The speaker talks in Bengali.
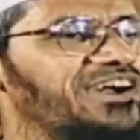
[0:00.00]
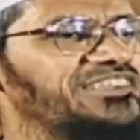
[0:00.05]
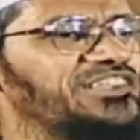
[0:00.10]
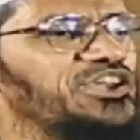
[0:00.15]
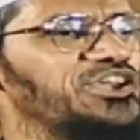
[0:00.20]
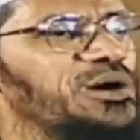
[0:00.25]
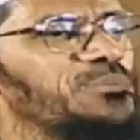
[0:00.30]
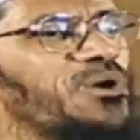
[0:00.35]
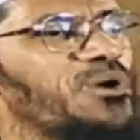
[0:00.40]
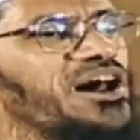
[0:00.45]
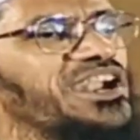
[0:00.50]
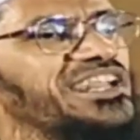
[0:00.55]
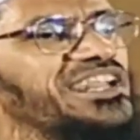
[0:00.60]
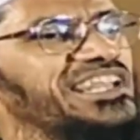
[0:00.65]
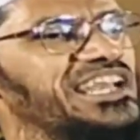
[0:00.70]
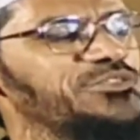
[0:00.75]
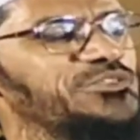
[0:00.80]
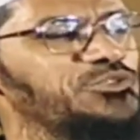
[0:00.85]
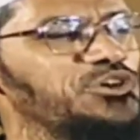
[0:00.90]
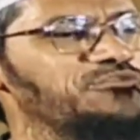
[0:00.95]
এখন আপনি হিন্দু
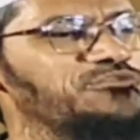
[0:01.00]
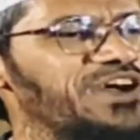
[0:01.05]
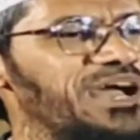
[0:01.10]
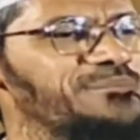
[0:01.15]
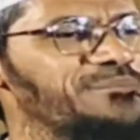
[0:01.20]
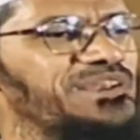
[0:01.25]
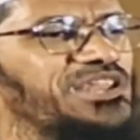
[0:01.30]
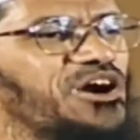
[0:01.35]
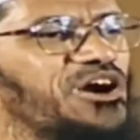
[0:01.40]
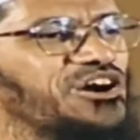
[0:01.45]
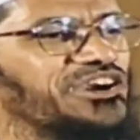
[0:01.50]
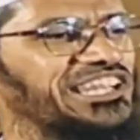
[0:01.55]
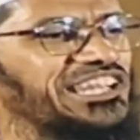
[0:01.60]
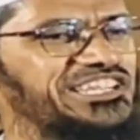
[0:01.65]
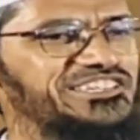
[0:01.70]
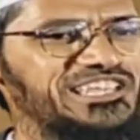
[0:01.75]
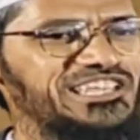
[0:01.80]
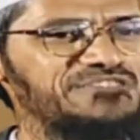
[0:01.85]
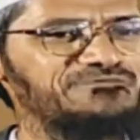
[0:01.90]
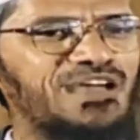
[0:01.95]
পরিবারে বা
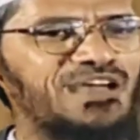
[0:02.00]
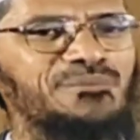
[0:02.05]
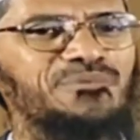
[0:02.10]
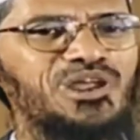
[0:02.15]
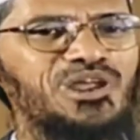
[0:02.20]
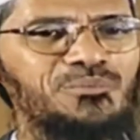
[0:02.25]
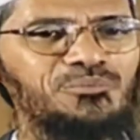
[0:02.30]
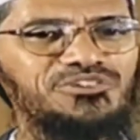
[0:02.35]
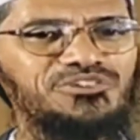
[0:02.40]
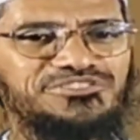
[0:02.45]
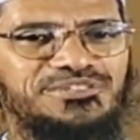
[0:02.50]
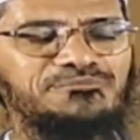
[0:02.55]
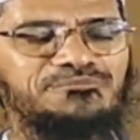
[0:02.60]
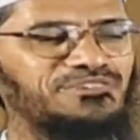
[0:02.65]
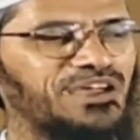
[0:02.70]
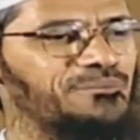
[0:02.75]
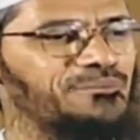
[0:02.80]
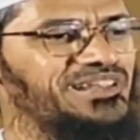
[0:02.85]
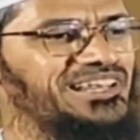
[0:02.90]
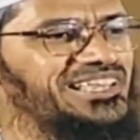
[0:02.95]
খ্রিস্টান পরিবারে বা মুসলিম
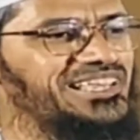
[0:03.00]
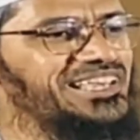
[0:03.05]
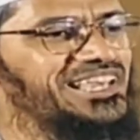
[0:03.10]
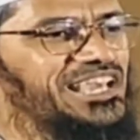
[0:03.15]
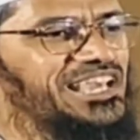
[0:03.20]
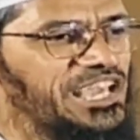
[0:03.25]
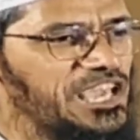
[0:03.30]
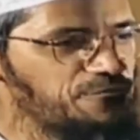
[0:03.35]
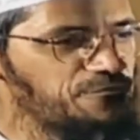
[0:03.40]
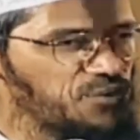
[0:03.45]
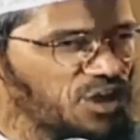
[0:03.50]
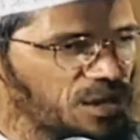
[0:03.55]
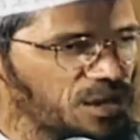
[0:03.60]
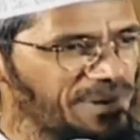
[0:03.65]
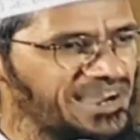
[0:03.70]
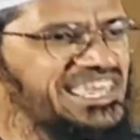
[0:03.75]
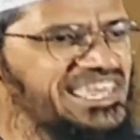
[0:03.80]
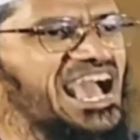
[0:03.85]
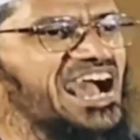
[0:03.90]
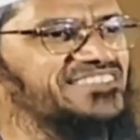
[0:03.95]
পরিবারে জন্মান যদি
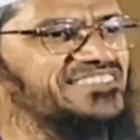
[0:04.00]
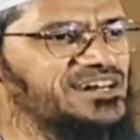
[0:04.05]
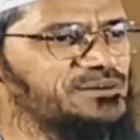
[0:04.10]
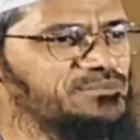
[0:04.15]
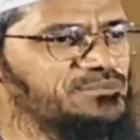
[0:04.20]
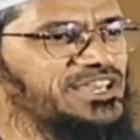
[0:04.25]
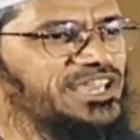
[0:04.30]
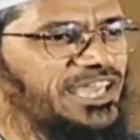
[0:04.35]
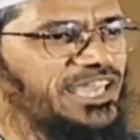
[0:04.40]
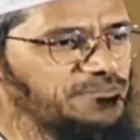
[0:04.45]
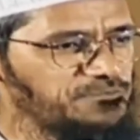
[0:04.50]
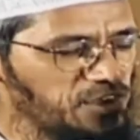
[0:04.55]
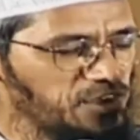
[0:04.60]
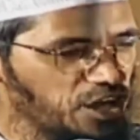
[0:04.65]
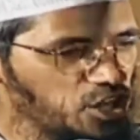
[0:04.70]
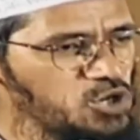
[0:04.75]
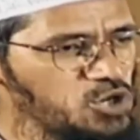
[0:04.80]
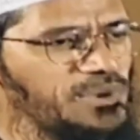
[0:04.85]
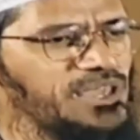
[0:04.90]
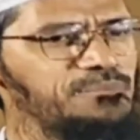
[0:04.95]
বনি আদম হয়ে থাকেন
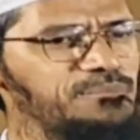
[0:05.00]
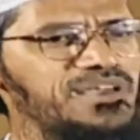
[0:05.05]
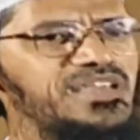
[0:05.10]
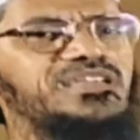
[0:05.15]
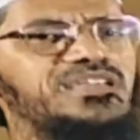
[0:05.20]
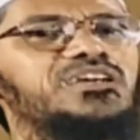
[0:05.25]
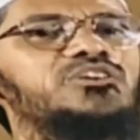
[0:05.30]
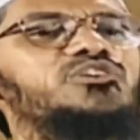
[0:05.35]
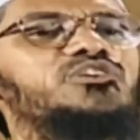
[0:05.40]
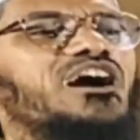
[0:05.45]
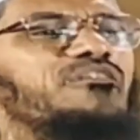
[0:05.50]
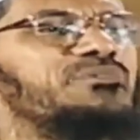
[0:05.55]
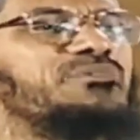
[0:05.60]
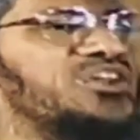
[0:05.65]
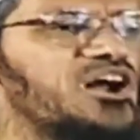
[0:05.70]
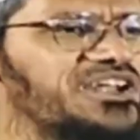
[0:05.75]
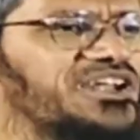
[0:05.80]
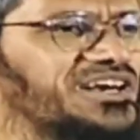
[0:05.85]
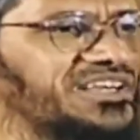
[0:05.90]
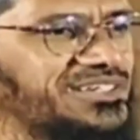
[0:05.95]
যদি মানুষ হয়ে থাকেন
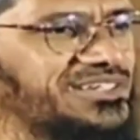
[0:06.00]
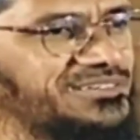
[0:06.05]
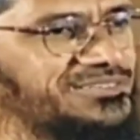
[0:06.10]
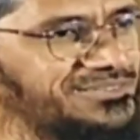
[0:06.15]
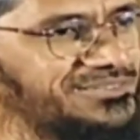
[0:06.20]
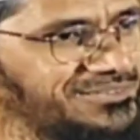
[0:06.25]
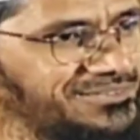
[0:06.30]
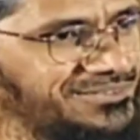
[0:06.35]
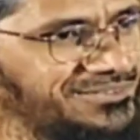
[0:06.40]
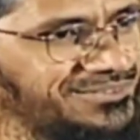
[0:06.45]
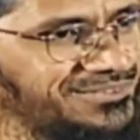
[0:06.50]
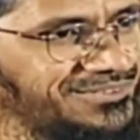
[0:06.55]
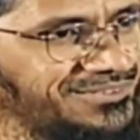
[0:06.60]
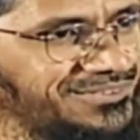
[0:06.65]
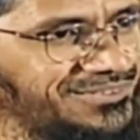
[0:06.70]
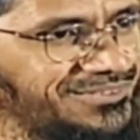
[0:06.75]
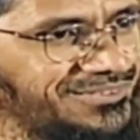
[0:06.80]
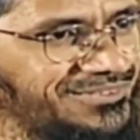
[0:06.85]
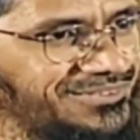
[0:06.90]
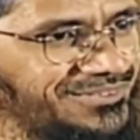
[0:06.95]
আপনি মর্যাদা পাবেন
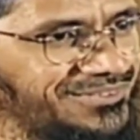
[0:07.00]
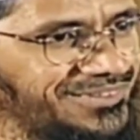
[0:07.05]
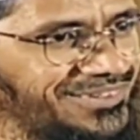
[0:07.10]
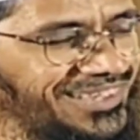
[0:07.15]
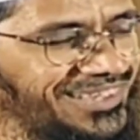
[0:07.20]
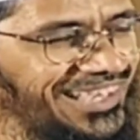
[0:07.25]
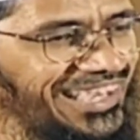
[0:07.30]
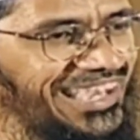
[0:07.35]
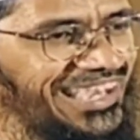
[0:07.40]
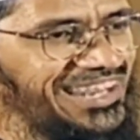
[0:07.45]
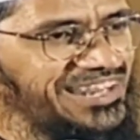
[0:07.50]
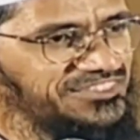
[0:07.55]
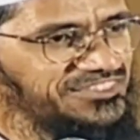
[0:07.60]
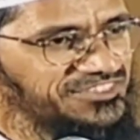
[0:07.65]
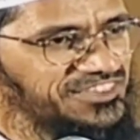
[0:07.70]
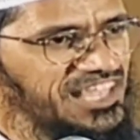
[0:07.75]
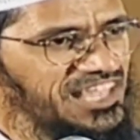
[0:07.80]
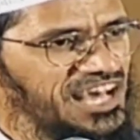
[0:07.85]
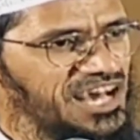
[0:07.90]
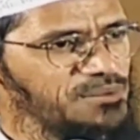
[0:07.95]

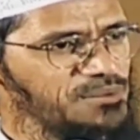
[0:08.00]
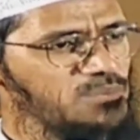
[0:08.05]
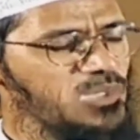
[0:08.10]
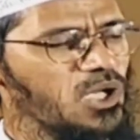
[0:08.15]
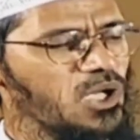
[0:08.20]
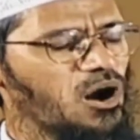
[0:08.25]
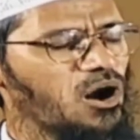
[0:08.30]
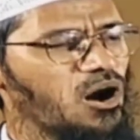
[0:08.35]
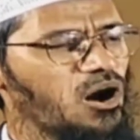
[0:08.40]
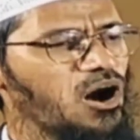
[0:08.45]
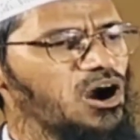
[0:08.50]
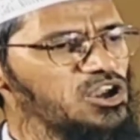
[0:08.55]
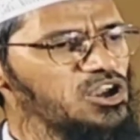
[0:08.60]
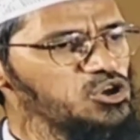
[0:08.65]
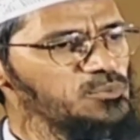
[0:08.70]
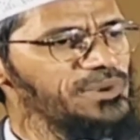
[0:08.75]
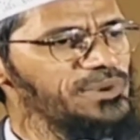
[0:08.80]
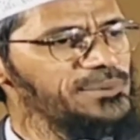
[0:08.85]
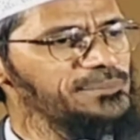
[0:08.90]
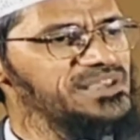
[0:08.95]
ইসলাম ধর্মে
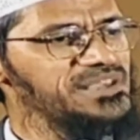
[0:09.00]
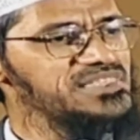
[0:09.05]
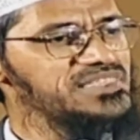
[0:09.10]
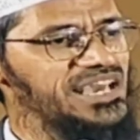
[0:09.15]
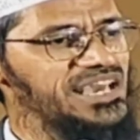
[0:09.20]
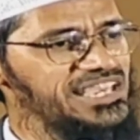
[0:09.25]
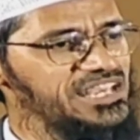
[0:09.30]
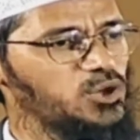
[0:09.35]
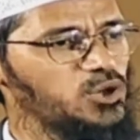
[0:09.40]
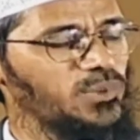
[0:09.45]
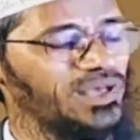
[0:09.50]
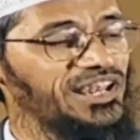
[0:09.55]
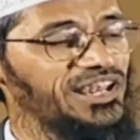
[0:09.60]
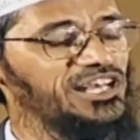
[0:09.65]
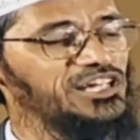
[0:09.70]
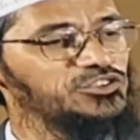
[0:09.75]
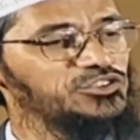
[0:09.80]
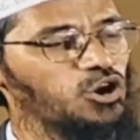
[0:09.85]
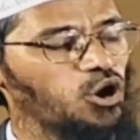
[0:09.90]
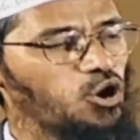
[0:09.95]
পৃথিবীর সব মানুষই সমান
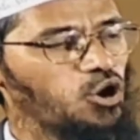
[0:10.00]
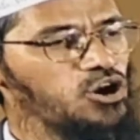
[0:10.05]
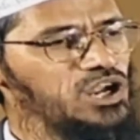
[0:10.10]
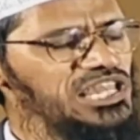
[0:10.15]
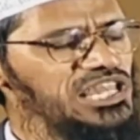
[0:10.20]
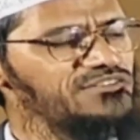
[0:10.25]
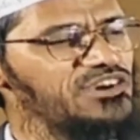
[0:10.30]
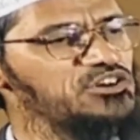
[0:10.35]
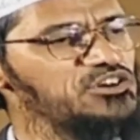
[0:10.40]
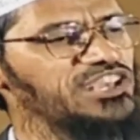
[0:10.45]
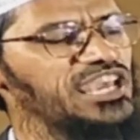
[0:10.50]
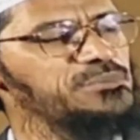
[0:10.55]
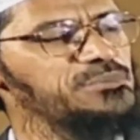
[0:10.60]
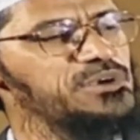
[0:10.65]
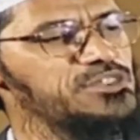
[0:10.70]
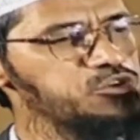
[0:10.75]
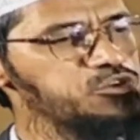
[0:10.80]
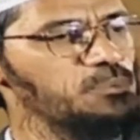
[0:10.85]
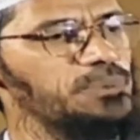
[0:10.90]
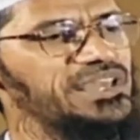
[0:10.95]
আপনি যে
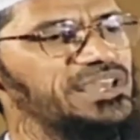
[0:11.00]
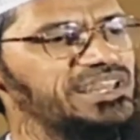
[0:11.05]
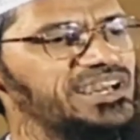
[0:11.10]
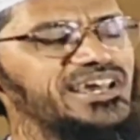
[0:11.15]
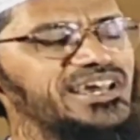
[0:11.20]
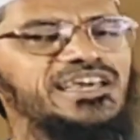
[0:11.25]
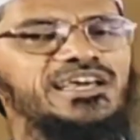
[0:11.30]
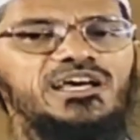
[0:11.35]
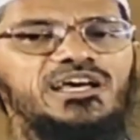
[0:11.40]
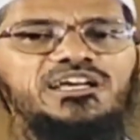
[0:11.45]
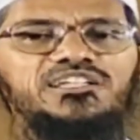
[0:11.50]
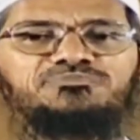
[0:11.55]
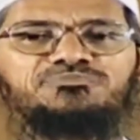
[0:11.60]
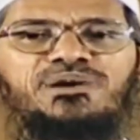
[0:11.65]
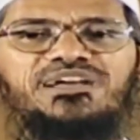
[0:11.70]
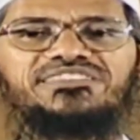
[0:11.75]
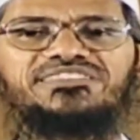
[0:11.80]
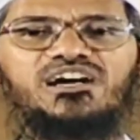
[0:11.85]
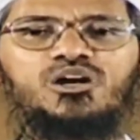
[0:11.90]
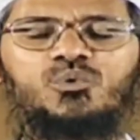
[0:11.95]
জিনিসটা দিয়ে উপরে উঠতে পারেন
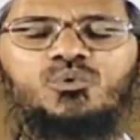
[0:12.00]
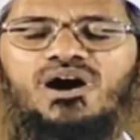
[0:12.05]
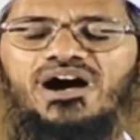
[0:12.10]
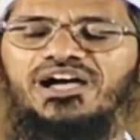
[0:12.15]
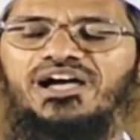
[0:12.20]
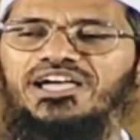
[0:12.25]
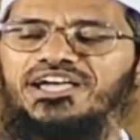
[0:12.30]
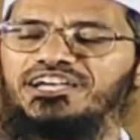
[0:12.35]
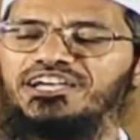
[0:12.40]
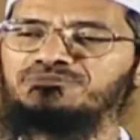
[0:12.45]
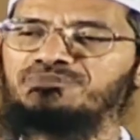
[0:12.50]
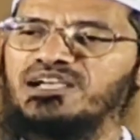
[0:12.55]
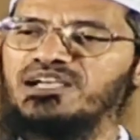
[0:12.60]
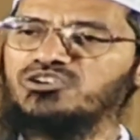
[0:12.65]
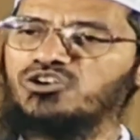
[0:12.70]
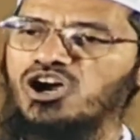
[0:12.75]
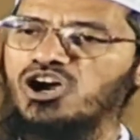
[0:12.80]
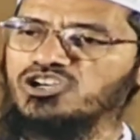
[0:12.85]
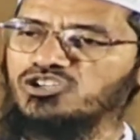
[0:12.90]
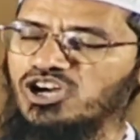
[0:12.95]
সেটা তাকুয়া
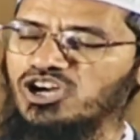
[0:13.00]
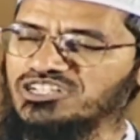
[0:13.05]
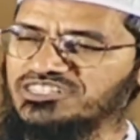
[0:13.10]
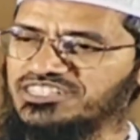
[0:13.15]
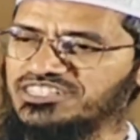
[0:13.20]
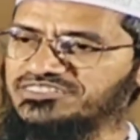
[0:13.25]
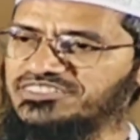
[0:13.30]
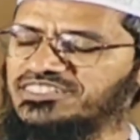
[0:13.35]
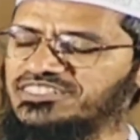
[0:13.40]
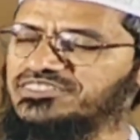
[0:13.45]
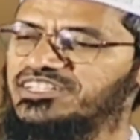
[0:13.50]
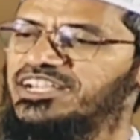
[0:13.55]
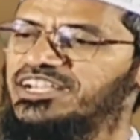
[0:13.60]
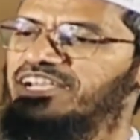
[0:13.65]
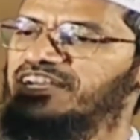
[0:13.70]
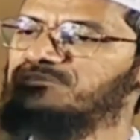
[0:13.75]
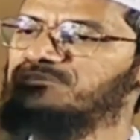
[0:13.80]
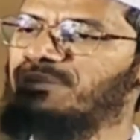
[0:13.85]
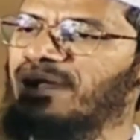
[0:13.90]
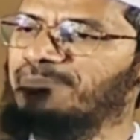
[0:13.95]
আল্লাহকে মেনে চলা
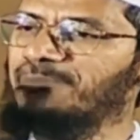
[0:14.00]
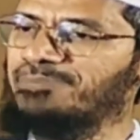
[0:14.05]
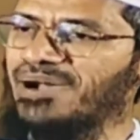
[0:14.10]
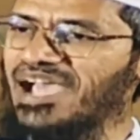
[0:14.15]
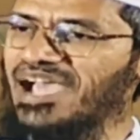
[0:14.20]
ধার্মিকতা